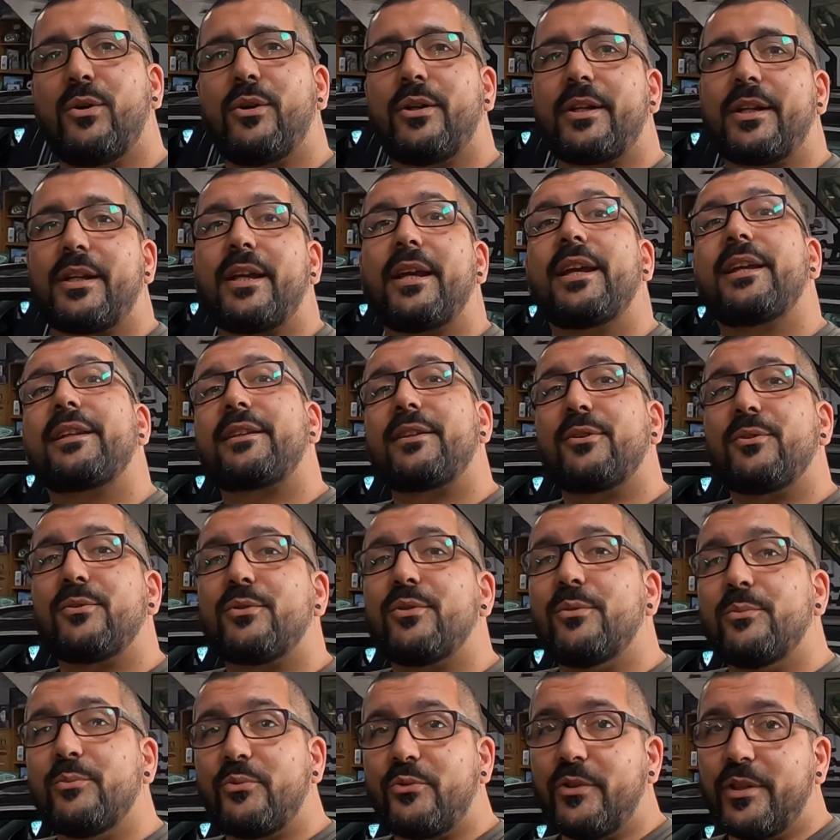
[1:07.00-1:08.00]
Ora, então
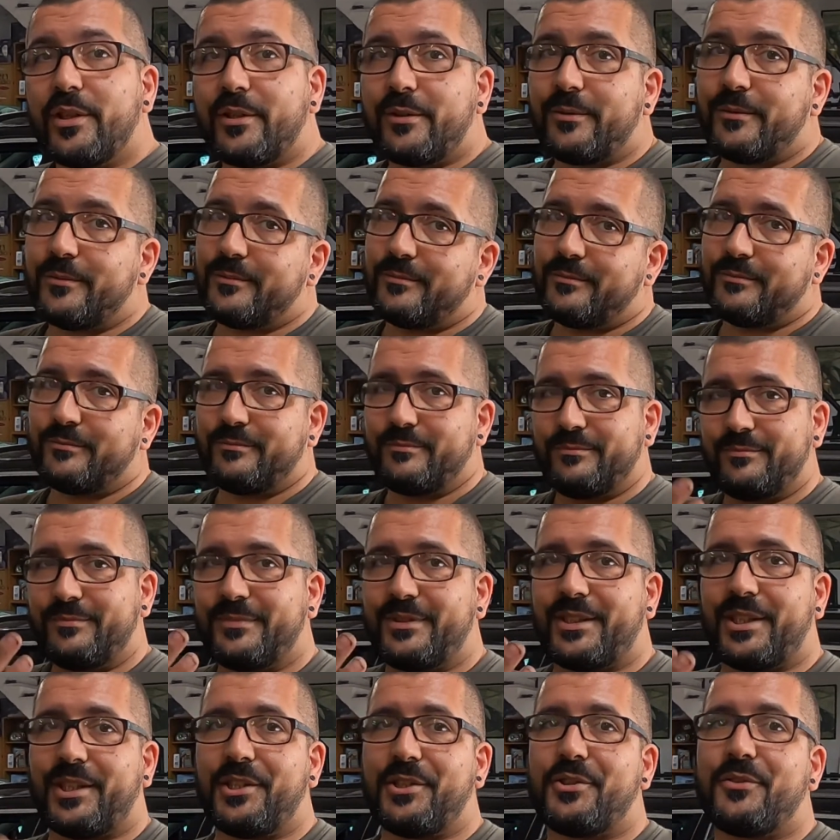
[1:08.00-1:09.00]
como viram,
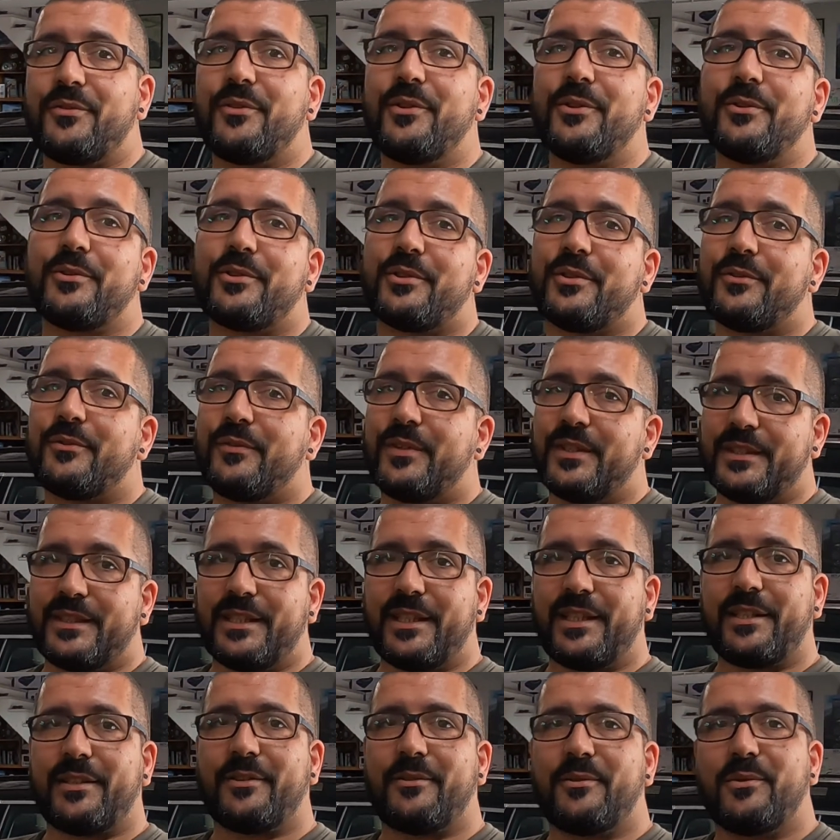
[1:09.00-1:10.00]
três fios
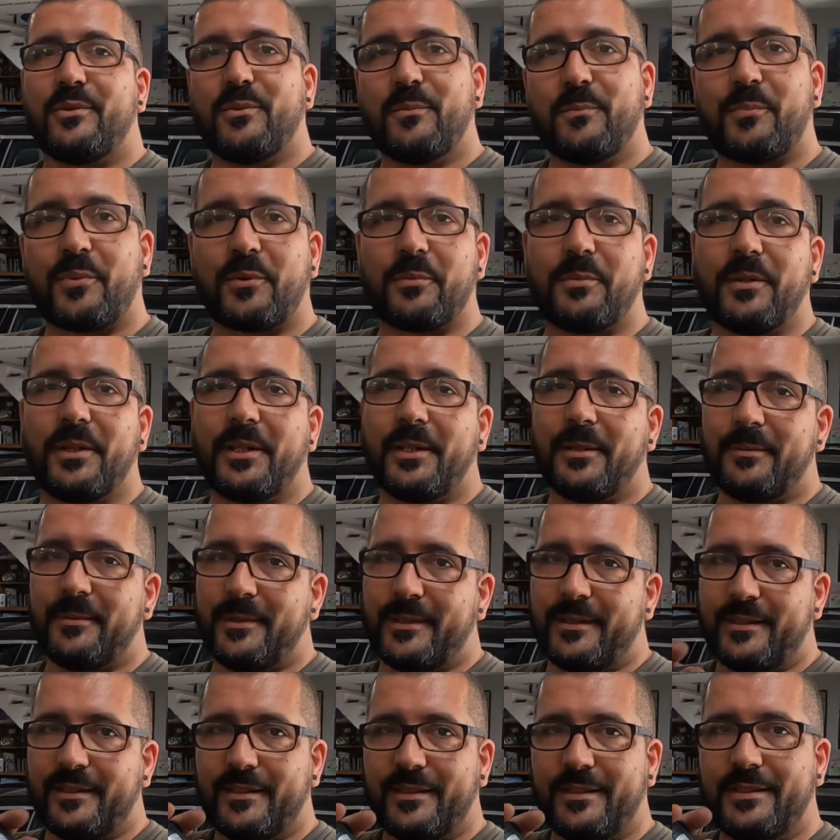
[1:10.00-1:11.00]
fizeram um
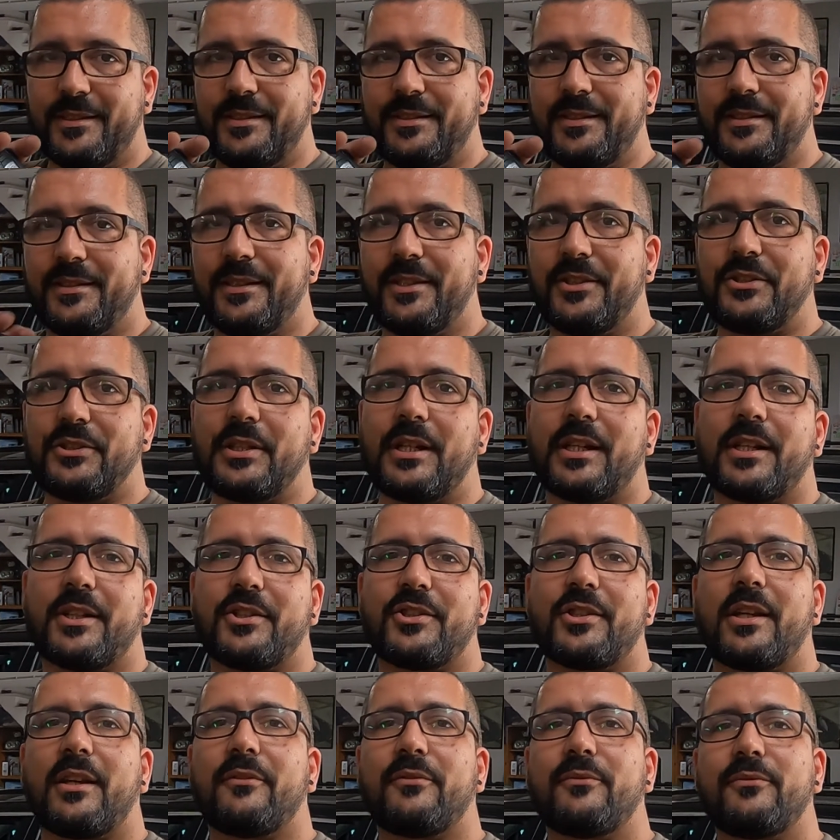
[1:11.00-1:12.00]
problema de deixar a
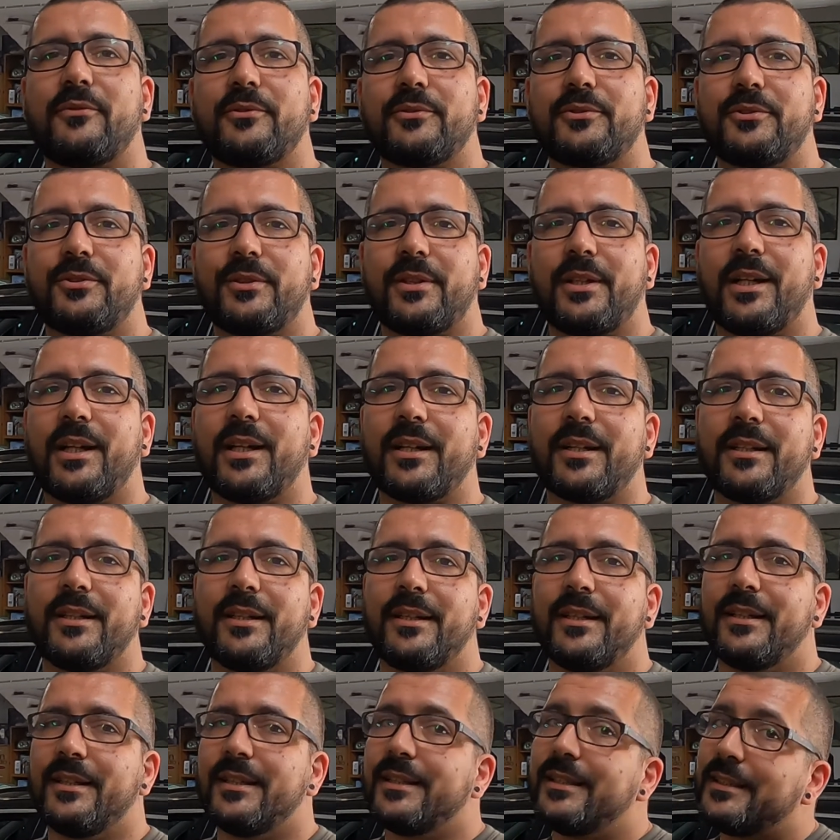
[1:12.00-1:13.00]
chave funcionar.
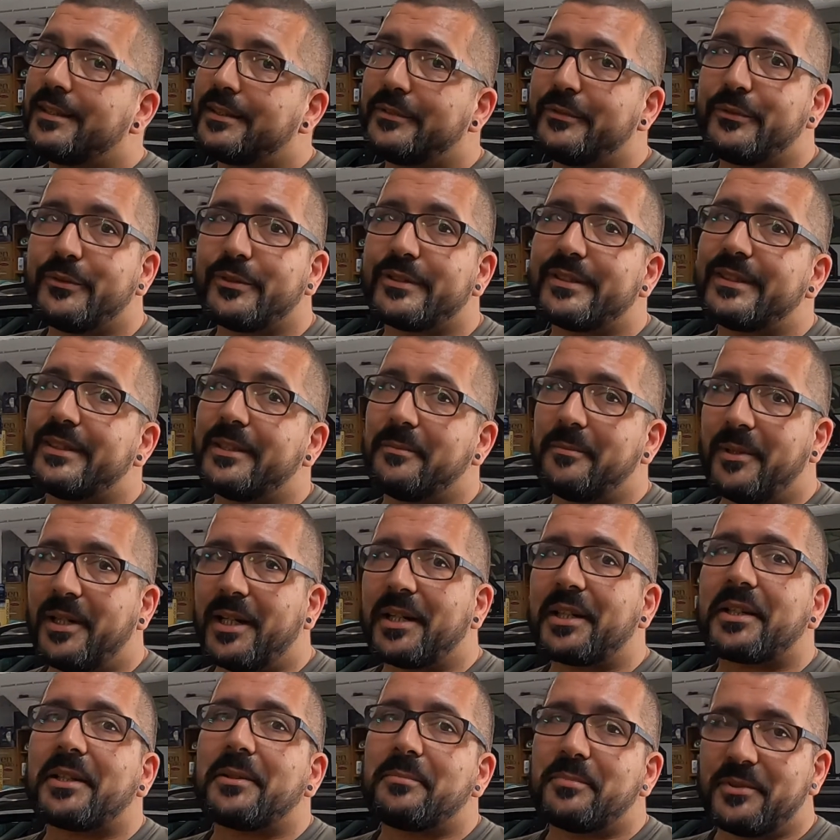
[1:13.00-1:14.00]
Se fosse na
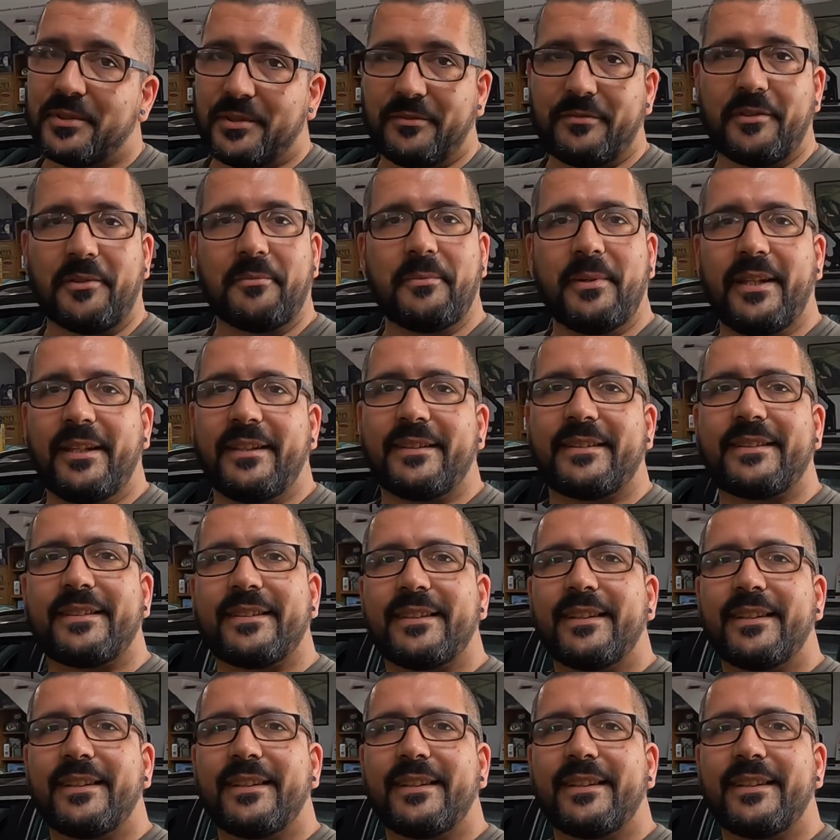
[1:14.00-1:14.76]
marca, possivelmente